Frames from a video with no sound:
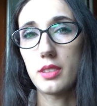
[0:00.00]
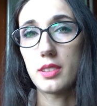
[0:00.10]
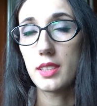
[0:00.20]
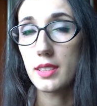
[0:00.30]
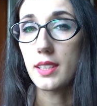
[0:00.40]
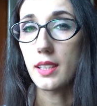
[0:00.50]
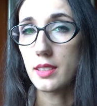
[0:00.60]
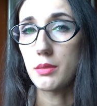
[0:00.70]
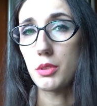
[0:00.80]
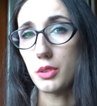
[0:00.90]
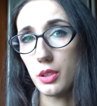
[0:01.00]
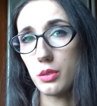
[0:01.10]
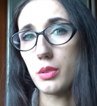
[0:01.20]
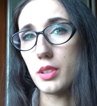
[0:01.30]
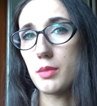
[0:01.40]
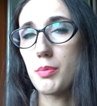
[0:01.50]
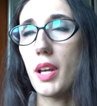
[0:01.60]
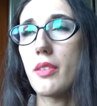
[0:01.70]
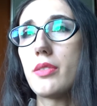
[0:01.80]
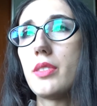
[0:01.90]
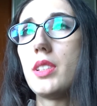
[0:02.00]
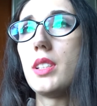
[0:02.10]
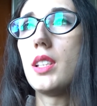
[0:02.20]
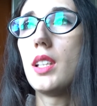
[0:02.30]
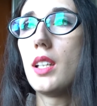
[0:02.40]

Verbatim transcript: z dystansem do niektórych spraw i